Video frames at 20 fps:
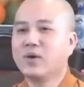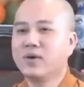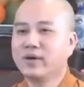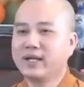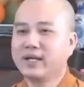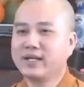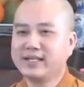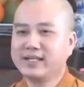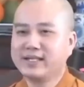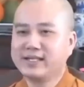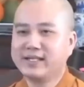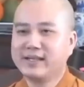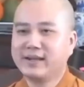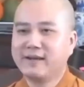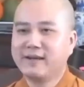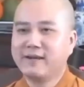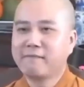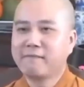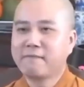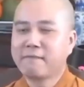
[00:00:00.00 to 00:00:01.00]
là gì
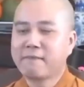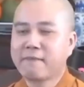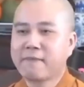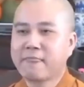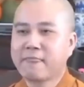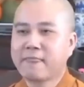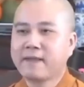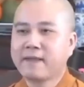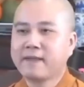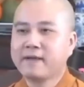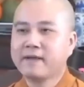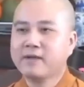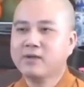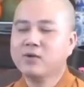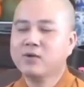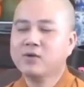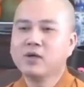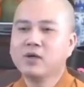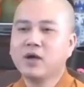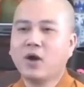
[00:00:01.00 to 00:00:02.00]

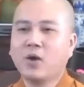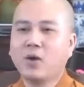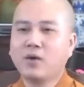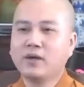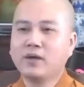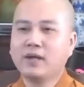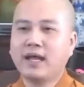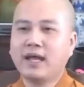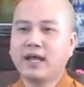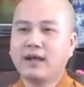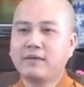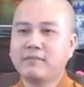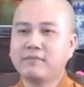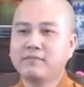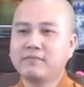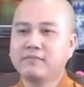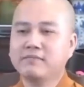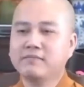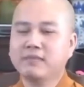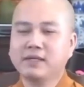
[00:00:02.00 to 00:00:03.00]
luân hồi là
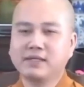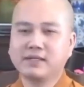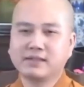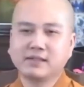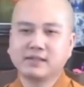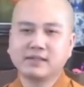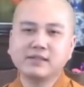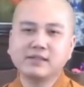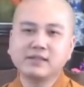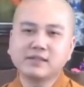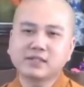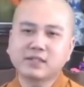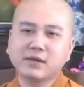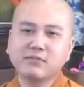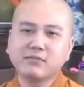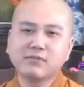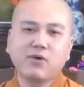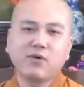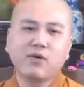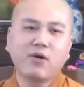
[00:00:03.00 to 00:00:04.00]
mình cứ
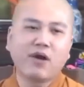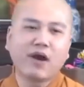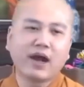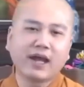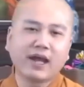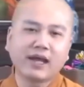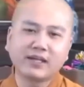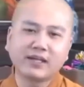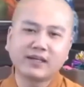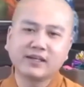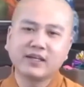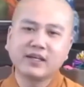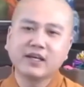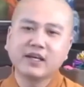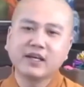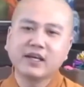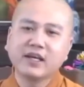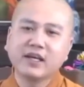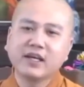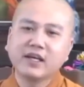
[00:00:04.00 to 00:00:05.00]
sống hoài
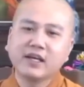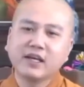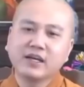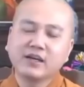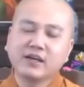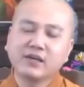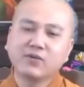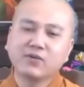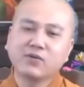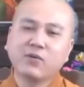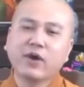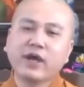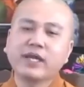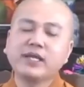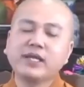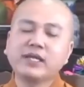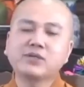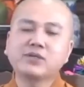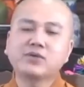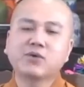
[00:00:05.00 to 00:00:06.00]

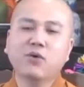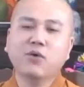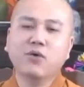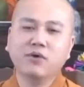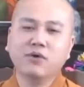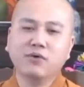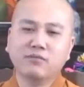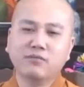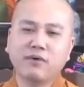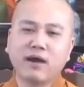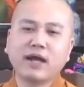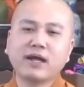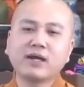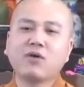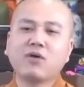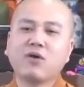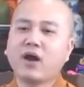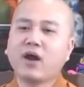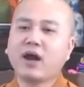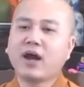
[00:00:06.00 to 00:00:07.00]
quay cuồng mãi
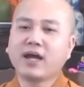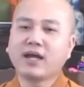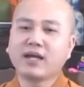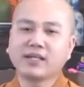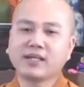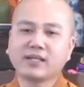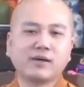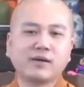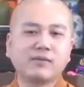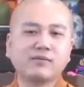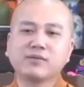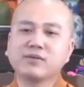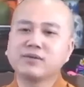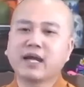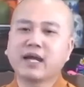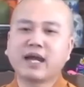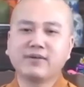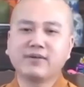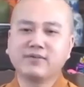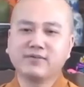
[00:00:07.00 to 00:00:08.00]
hoài không có
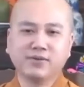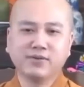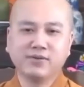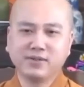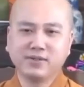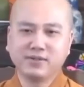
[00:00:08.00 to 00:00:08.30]
ngày vui